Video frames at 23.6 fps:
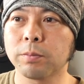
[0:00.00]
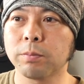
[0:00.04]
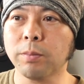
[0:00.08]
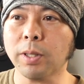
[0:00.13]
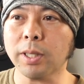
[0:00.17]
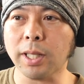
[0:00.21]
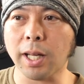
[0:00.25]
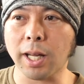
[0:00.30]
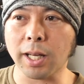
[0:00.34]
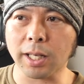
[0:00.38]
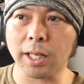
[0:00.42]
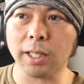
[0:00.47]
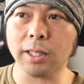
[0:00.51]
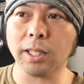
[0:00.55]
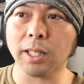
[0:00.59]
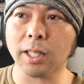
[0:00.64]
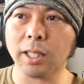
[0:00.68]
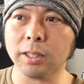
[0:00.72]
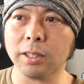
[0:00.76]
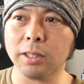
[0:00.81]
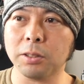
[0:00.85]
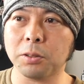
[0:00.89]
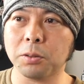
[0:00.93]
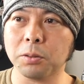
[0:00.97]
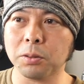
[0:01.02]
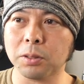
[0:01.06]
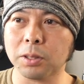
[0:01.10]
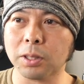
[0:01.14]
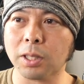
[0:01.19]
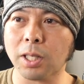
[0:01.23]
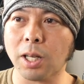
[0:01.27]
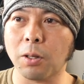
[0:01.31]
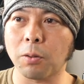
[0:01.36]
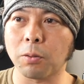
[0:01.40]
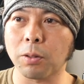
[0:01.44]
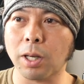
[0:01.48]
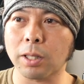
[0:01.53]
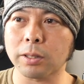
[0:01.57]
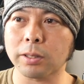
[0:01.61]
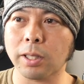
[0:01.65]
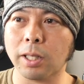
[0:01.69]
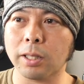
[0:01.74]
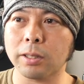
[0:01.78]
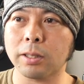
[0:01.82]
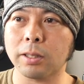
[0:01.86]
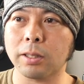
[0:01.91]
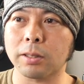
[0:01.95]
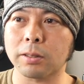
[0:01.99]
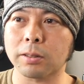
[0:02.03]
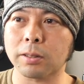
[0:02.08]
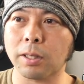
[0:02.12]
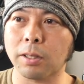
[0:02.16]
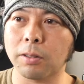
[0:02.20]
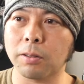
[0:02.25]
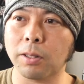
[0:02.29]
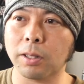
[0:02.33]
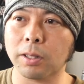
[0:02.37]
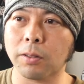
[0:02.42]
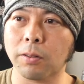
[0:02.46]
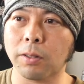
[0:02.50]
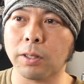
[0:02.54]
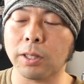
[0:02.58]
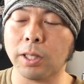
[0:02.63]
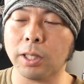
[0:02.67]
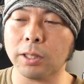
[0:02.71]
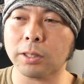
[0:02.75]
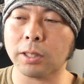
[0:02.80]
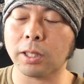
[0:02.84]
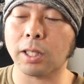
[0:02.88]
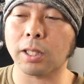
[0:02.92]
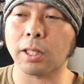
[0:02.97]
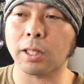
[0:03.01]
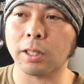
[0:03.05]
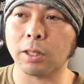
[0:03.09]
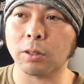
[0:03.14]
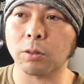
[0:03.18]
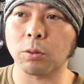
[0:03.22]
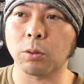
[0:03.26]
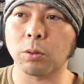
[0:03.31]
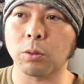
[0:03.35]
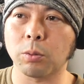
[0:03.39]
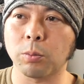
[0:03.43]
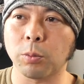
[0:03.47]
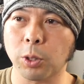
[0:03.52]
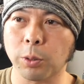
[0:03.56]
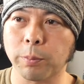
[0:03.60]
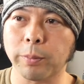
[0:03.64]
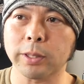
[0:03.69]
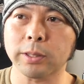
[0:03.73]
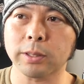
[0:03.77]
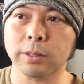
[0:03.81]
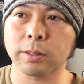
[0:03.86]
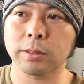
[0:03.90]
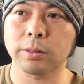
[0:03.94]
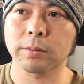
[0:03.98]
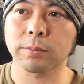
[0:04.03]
まあ、なかなか20時間音楽再生で使う方はいないんじゃないかなと思います。